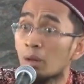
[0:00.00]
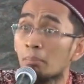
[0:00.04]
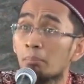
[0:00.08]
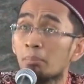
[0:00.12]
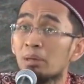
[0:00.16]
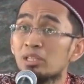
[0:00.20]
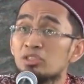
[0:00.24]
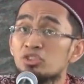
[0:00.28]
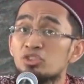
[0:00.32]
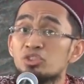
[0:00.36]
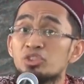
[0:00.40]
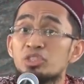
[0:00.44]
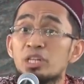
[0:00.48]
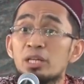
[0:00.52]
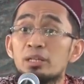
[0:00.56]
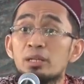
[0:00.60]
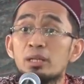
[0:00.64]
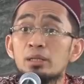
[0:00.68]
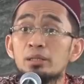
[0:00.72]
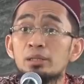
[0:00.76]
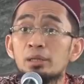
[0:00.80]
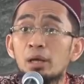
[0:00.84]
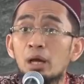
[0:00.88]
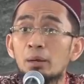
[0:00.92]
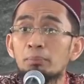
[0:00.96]

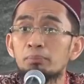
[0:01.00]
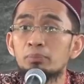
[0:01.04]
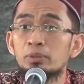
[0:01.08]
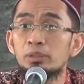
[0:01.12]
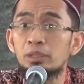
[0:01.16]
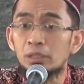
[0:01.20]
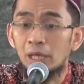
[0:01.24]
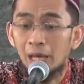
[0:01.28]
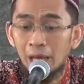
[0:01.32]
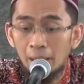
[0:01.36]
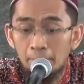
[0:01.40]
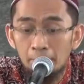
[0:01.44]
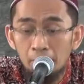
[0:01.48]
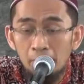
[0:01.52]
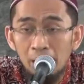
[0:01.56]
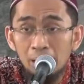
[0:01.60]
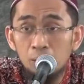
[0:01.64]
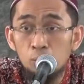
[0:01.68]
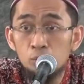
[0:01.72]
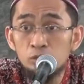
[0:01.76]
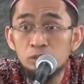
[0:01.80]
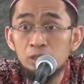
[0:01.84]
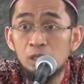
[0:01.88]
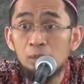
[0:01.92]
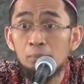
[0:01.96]
Majjalani abdi,
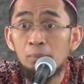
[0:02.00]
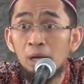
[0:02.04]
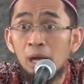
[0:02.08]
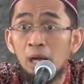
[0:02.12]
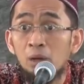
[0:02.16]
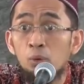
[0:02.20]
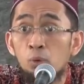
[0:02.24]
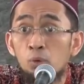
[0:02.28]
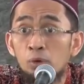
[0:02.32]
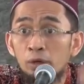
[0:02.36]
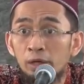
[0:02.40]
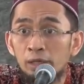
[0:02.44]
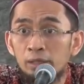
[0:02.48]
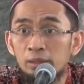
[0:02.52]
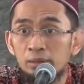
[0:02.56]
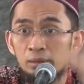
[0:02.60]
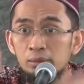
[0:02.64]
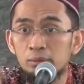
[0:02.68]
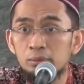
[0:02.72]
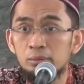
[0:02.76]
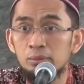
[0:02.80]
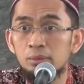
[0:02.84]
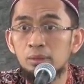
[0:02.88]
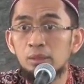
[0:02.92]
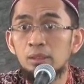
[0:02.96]
hambaku sedang
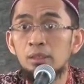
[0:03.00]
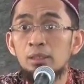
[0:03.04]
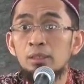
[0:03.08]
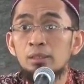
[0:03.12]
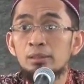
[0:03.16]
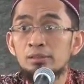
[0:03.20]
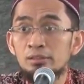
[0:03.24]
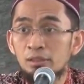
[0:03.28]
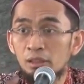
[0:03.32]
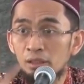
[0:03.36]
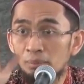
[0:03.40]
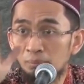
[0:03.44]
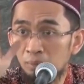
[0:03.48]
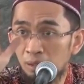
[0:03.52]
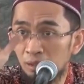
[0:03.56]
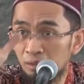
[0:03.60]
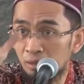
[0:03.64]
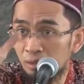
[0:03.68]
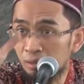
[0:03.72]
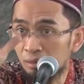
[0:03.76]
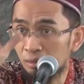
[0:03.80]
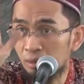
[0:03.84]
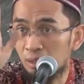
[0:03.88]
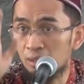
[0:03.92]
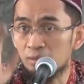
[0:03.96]
mengagungkanku. Sekarang
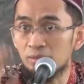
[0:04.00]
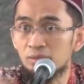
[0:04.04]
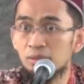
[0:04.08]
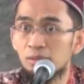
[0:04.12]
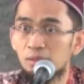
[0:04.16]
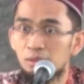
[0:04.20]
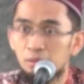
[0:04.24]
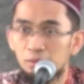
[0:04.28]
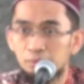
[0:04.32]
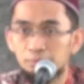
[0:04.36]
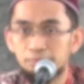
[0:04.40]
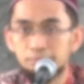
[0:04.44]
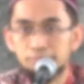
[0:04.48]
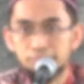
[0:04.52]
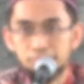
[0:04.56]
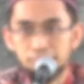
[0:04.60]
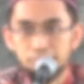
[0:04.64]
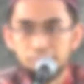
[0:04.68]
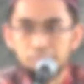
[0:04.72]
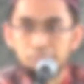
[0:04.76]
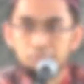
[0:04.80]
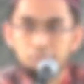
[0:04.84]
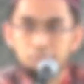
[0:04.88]
perhatikan rahasianya.